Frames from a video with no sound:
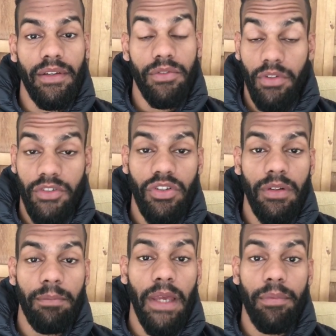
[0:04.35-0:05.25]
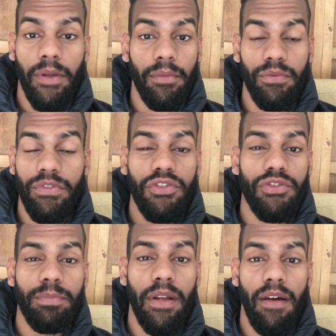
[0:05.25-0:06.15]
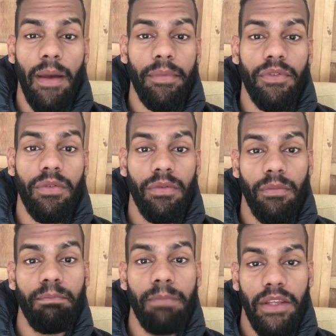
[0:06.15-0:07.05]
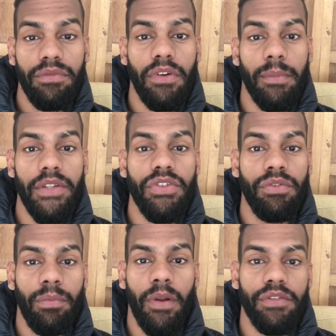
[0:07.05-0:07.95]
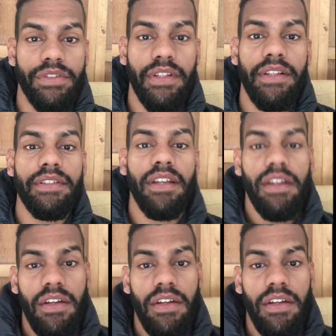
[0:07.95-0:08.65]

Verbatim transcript: Eu tô deixando em pé porque é um vídeo super rápido, bem informativo para vocês.